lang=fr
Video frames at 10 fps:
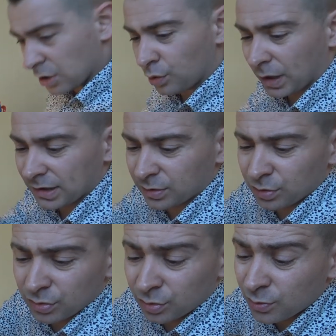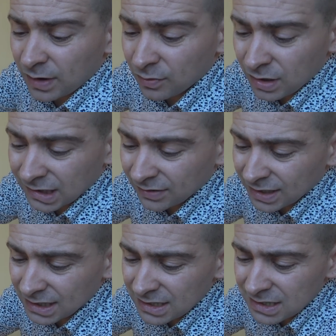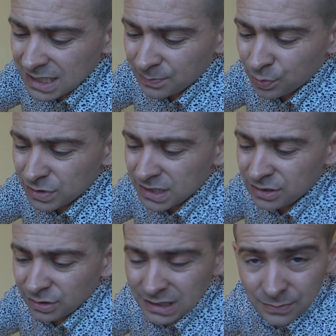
le reste, ce qu'on va avoir, ça va être des petites diodes,